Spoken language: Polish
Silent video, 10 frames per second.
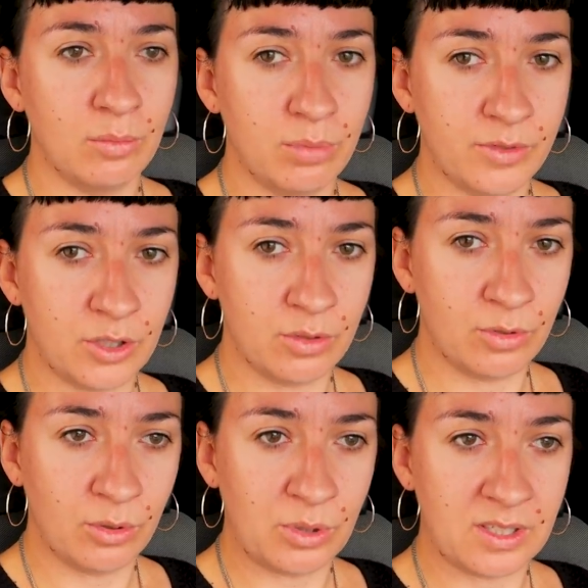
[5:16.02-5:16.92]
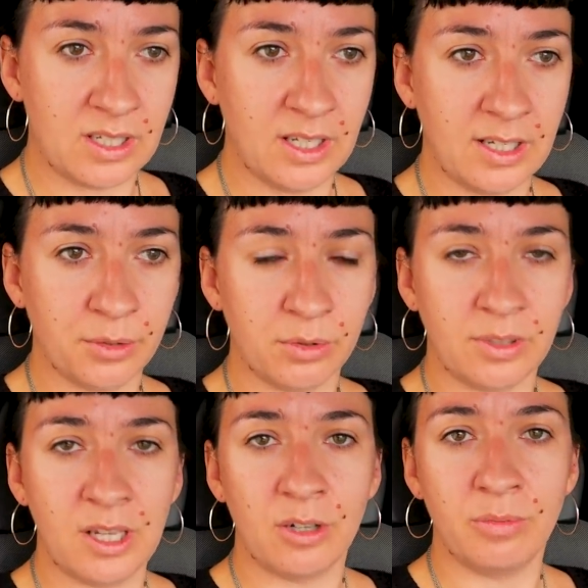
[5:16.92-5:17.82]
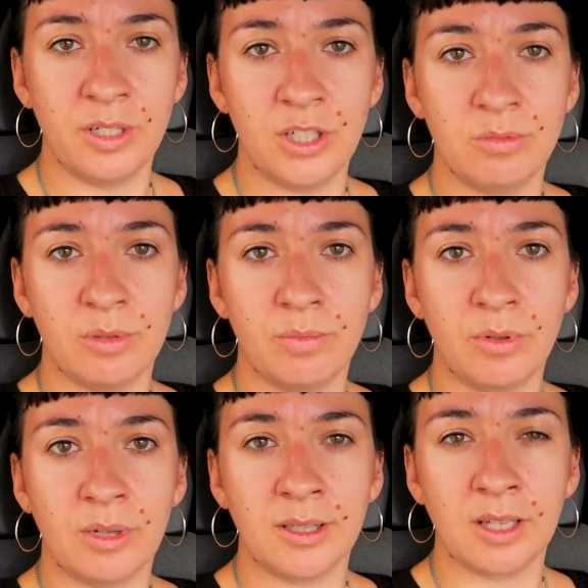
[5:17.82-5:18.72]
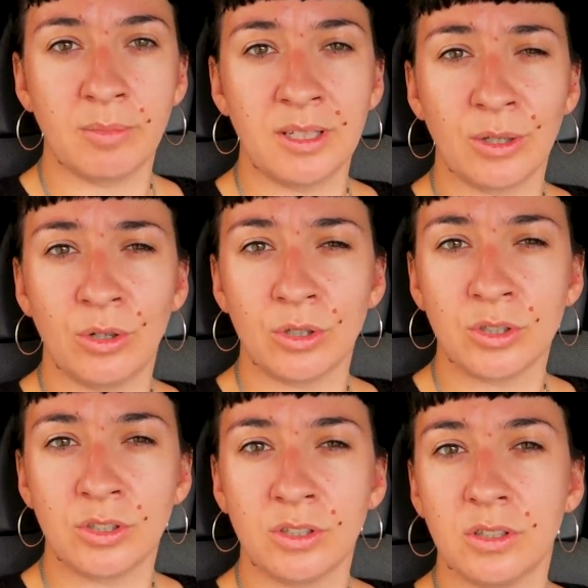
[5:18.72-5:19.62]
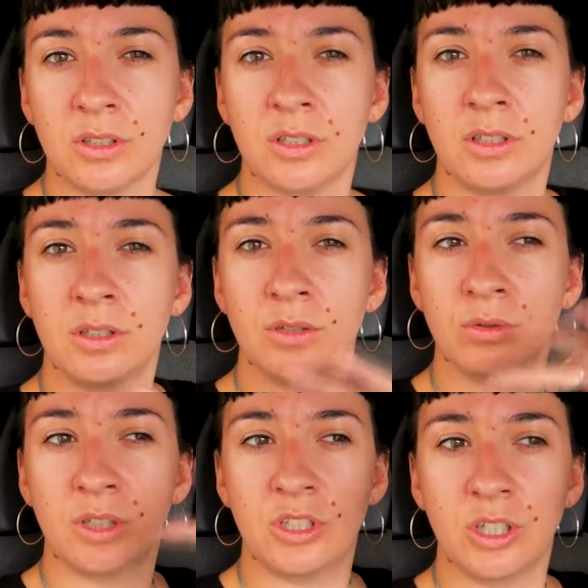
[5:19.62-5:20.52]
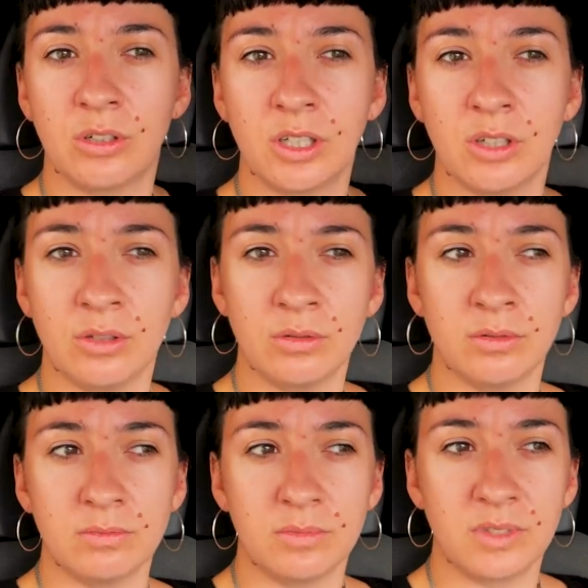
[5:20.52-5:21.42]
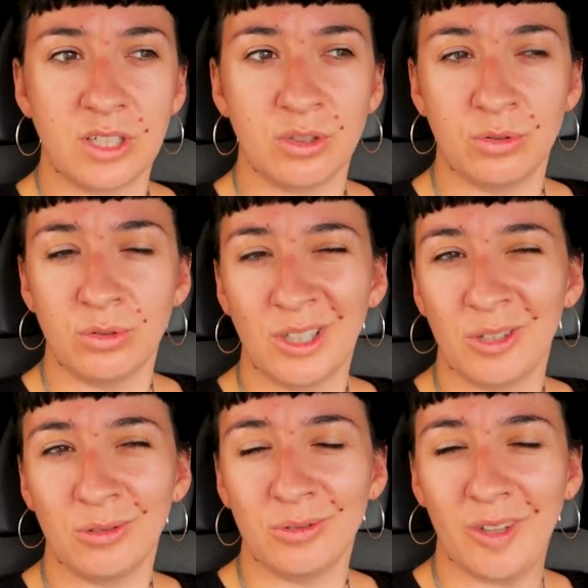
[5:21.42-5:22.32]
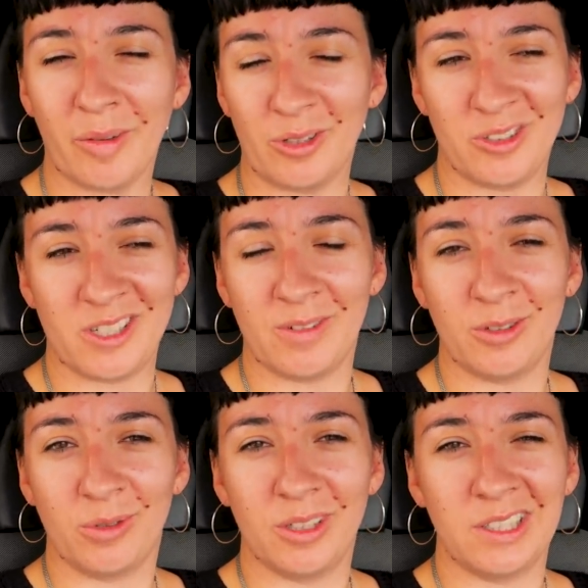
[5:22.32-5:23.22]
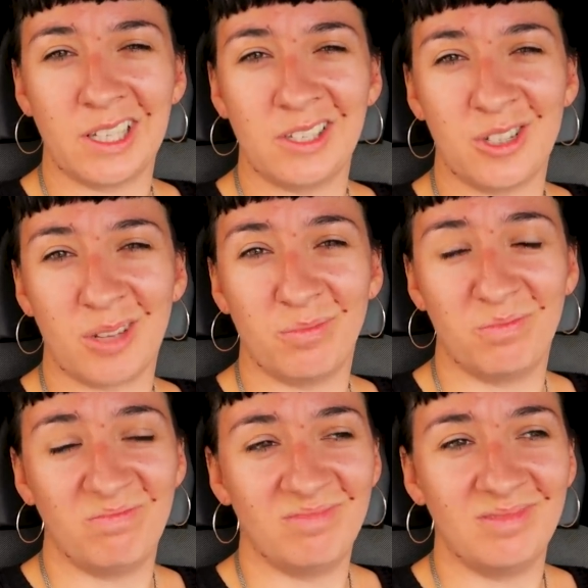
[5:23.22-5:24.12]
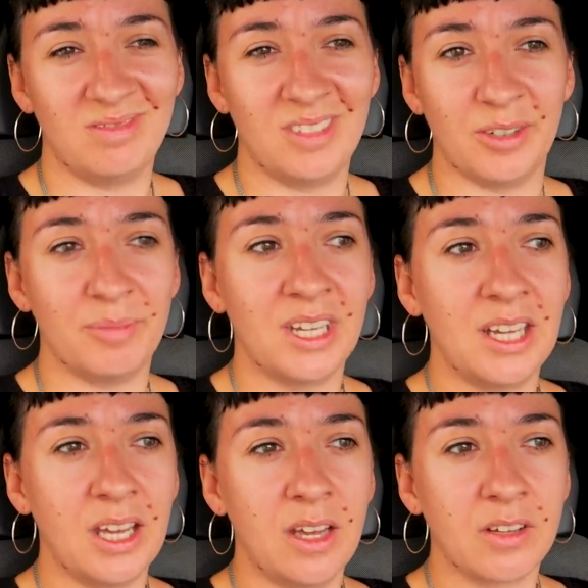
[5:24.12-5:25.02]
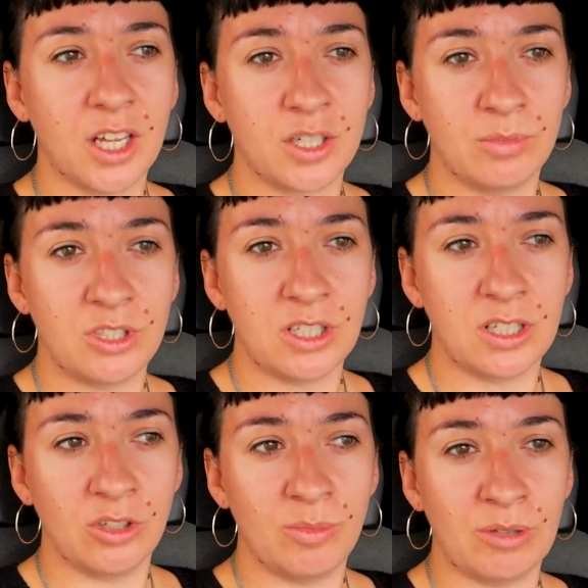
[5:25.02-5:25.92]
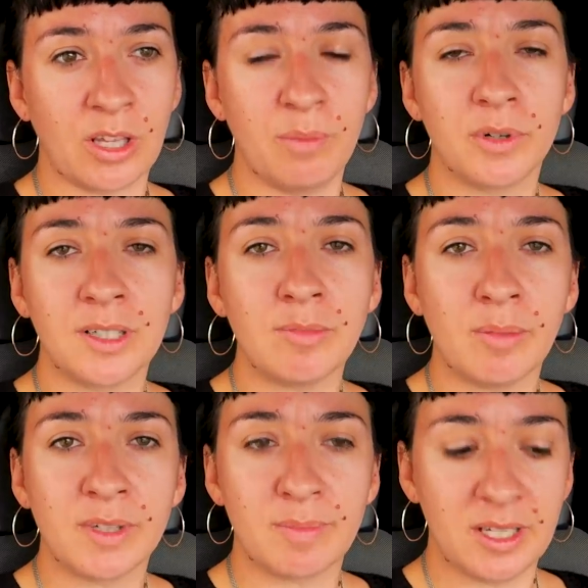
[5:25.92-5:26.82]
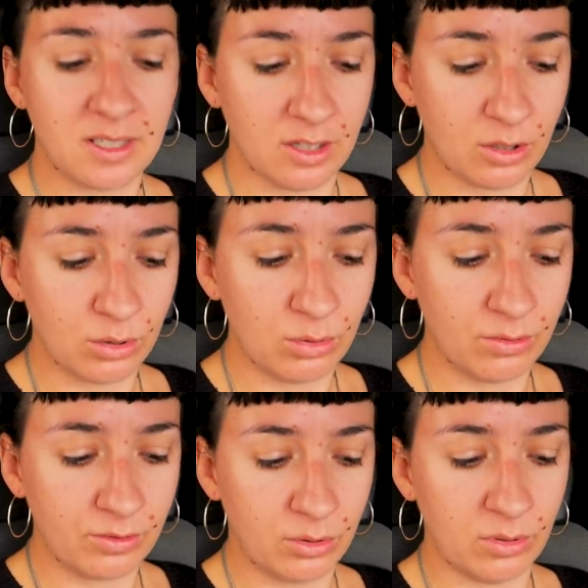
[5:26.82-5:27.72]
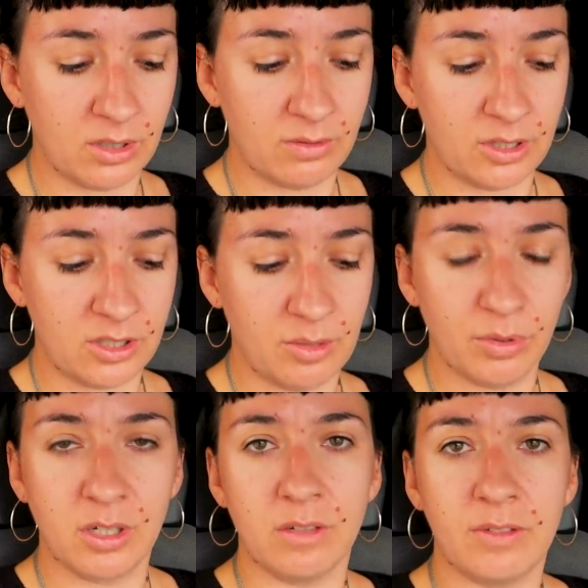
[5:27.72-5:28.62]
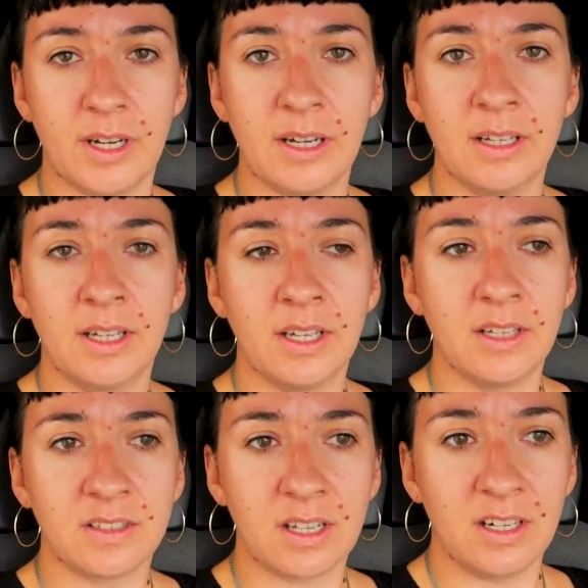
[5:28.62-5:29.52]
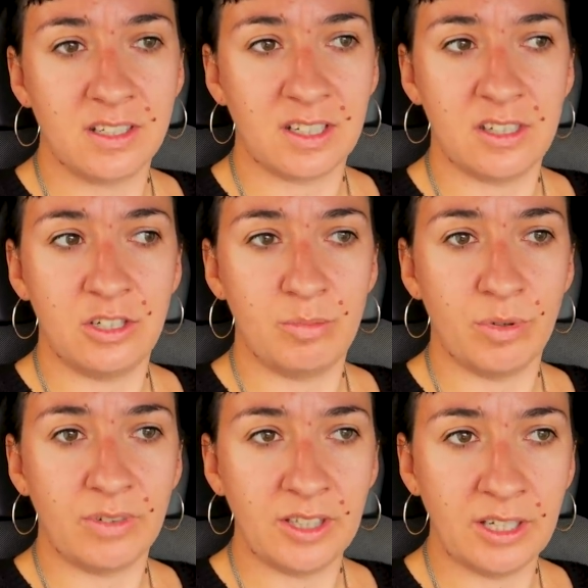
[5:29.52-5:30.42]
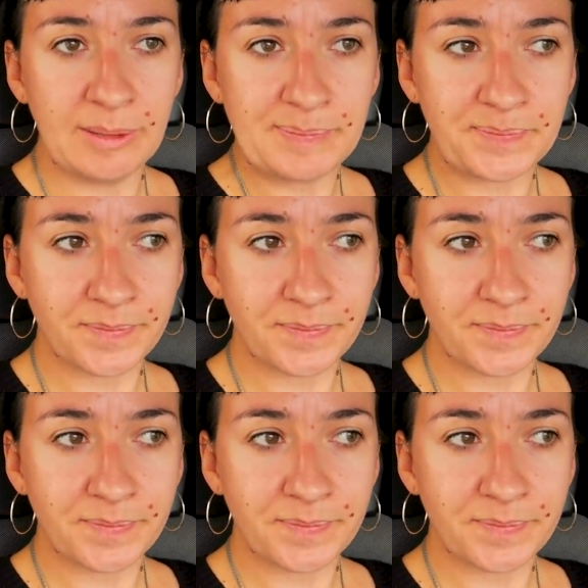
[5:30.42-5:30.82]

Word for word: bo w zeszłym roku ta sterylka, którą jej robiliśmy była jakby na koszt y, tutejszego regionu, zarządu regionu, nie wiem jak to się nazywa dokładnie, taki cyrek, nie wiem. W każdym razie oni mają taki program dla bezpańskich kotów, który właśnie pokrywa sterylizację i chipowanie.